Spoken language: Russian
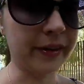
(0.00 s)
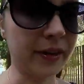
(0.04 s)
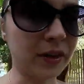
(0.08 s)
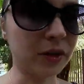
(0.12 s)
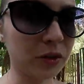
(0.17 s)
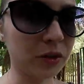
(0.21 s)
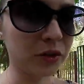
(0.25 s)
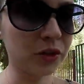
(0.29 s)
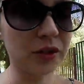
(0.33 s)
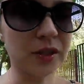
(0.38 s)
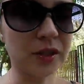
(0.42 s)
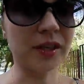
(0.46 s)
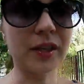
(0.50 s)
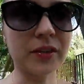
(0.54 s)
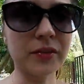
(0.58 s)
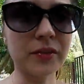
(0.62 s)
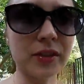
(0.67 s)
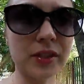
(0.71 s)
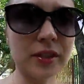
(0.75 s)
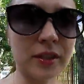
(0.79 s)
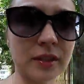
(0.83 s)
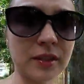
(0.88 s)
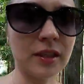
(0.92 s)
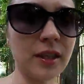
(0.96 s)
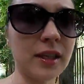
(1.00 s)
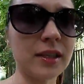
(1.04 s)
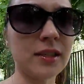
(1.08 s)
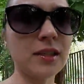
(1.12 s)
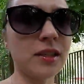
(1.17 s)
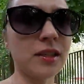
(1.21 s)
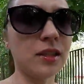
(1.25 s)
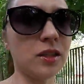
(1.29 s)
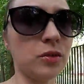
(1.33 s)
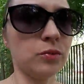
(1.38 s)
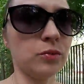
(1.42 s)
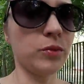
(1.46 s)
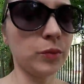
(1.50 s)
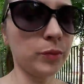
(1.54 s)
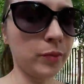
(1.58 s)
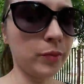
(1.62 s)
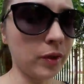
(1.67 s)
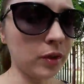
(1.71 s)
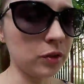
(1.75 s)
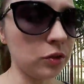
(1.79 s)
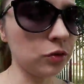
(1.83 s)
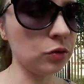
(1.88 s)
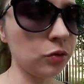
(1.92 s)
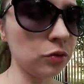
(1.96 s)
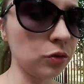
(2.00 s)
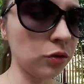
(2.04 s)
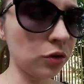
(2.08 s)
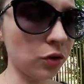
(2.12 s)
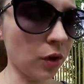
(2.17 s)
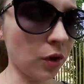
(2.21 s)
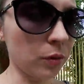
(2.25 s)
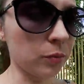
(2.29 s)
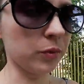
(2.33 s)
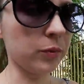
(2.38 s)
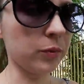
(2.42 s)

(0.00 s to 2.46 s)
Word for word: короче, как всегда с этими платежками,